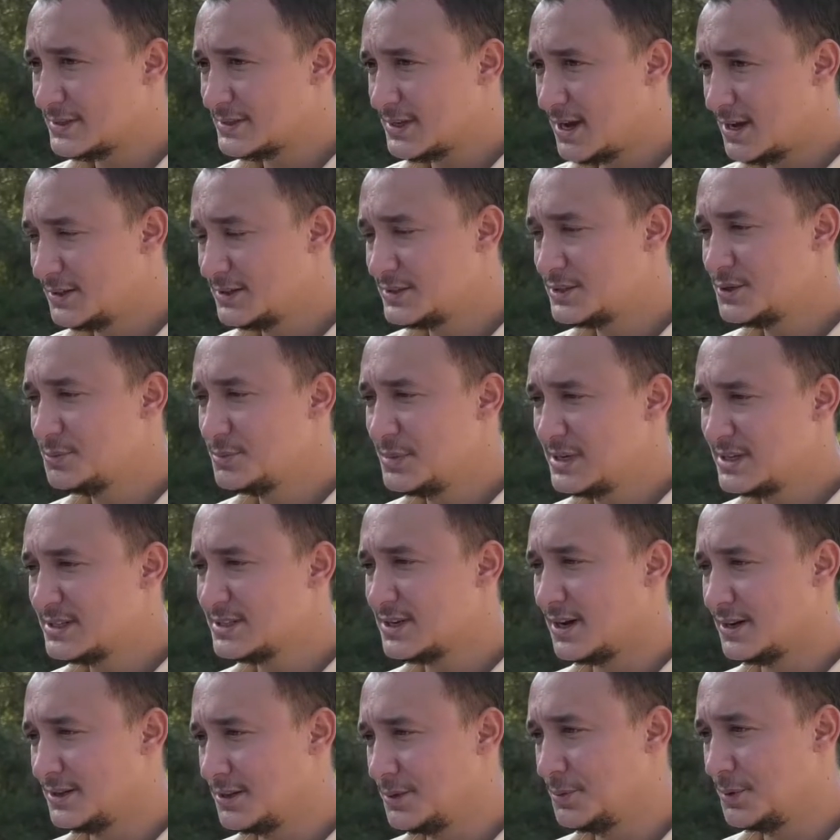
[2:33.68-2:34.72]
sadece bir
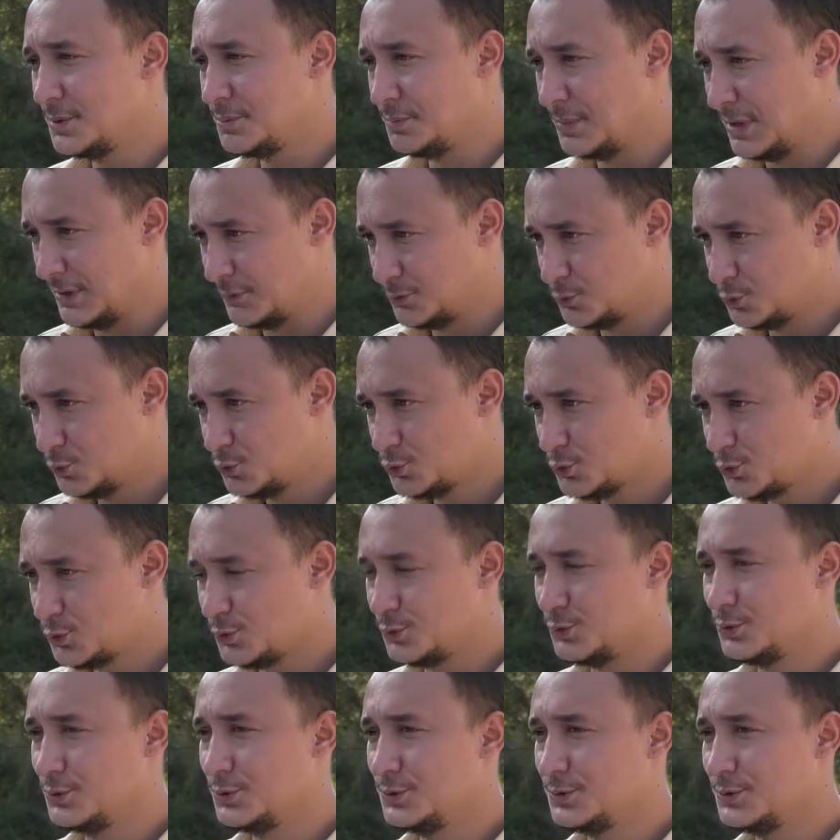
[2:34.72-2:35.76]
tane mevcut.
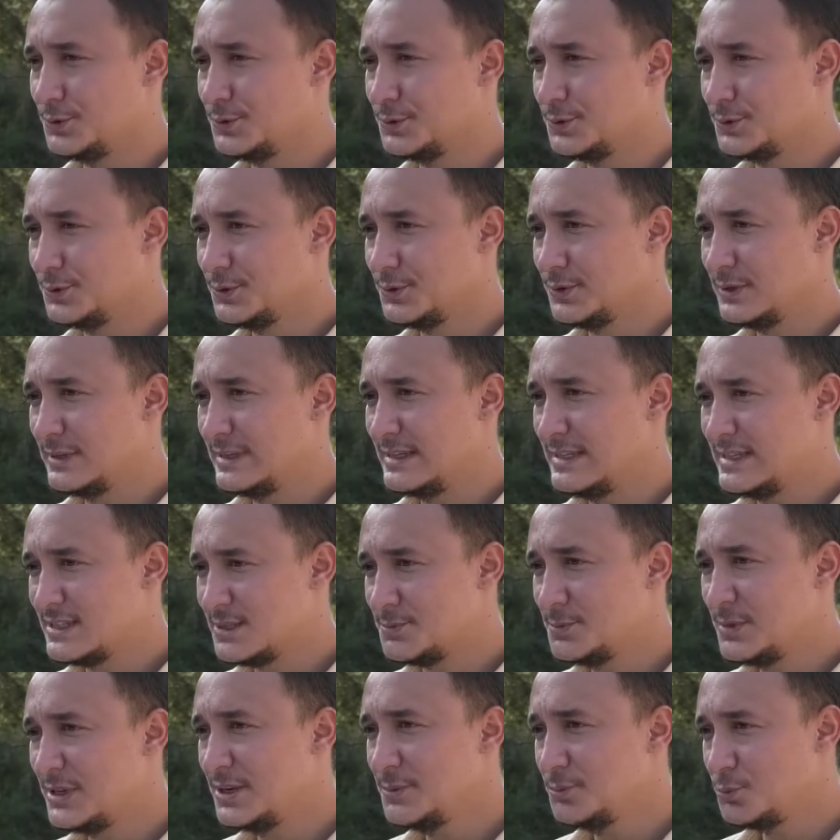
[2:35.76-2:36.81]
E,
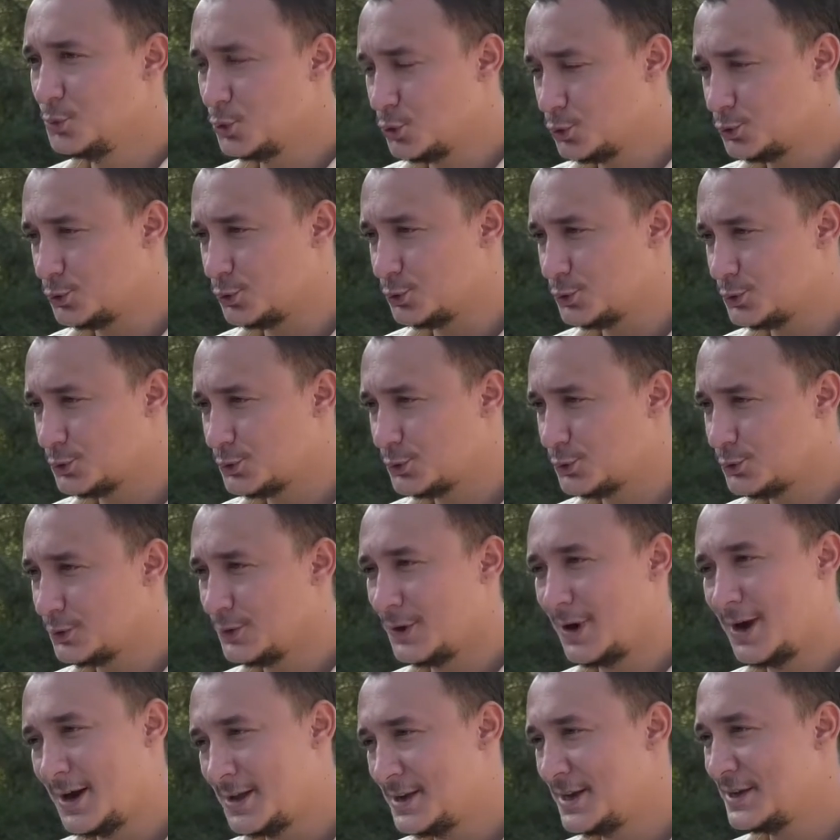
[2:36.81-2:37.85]
ismi Brutus.
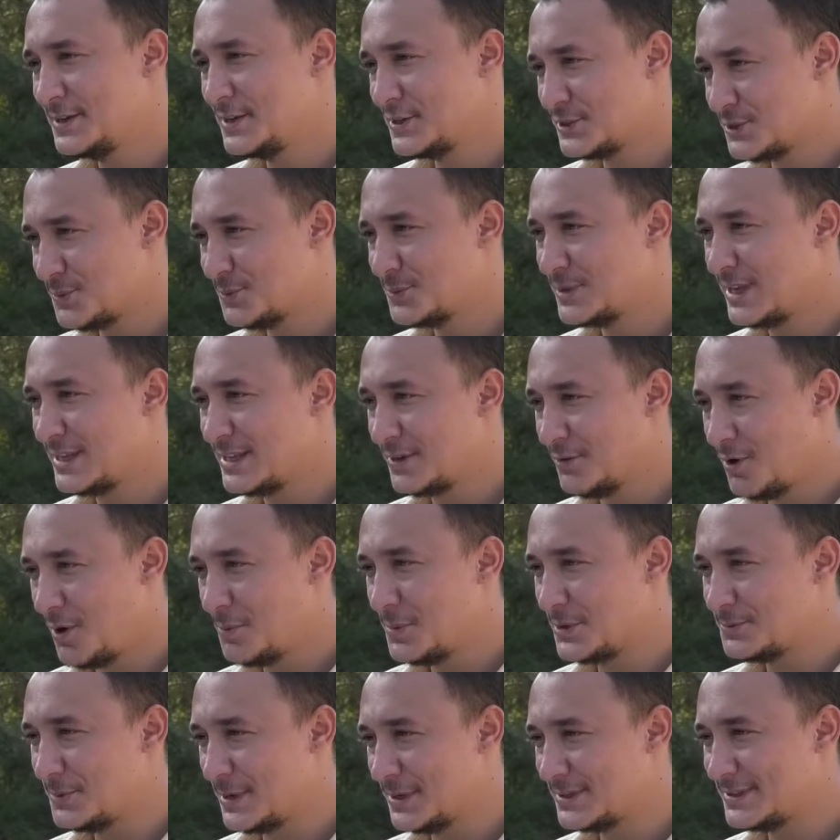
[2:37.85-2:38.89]
Hala yaşamına
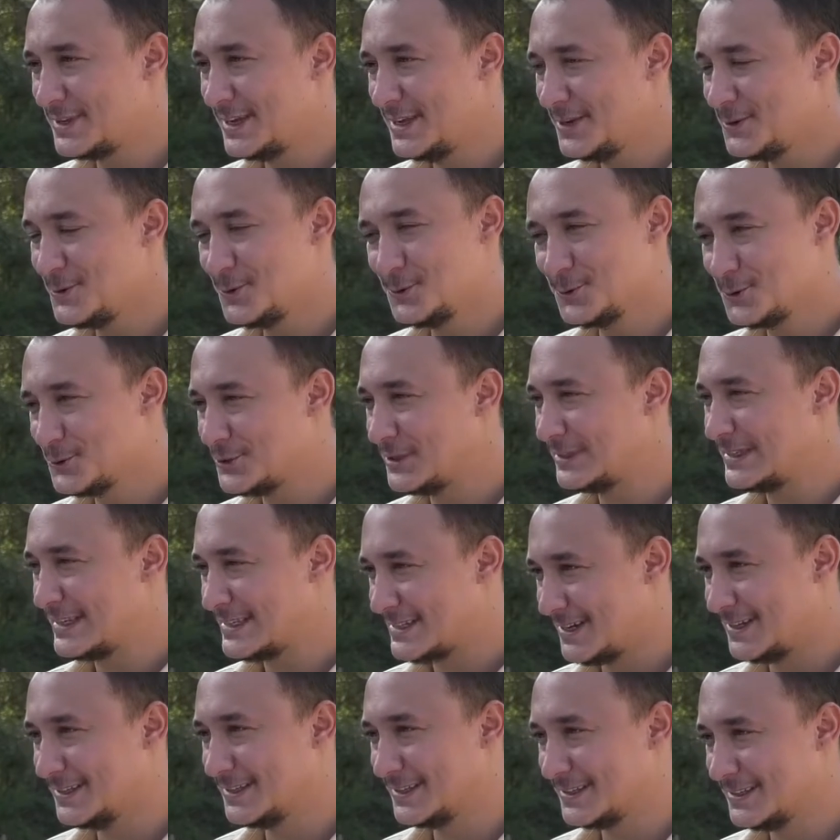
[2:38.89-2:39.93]
devam etmekte. Oldukça da
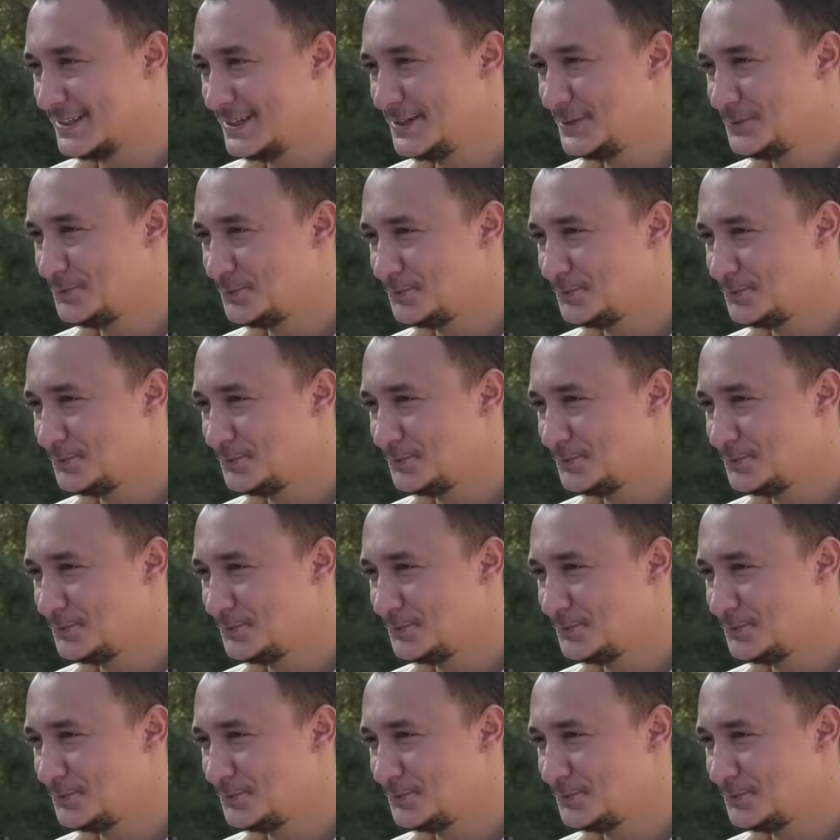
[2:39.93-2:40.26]
sağlıklı.